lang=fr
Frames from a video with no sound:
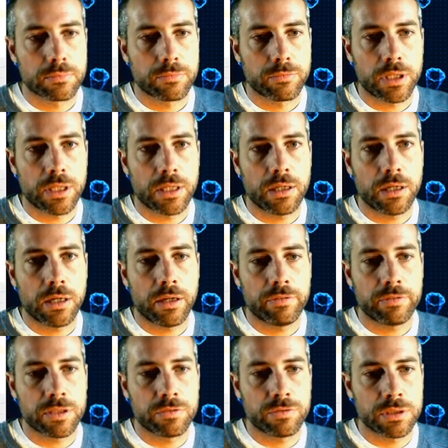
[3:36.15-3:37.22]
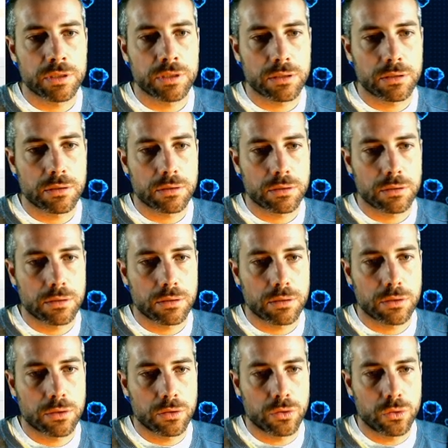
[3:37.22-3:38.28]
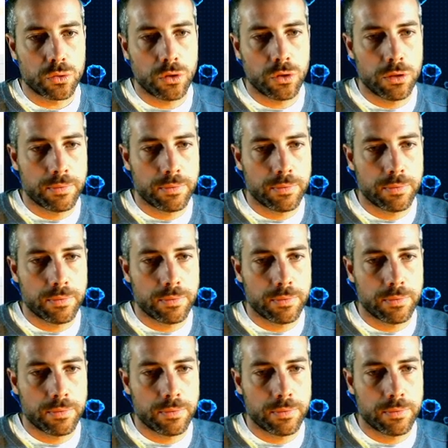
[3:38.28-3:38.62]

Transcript: Voilà, avec v nul.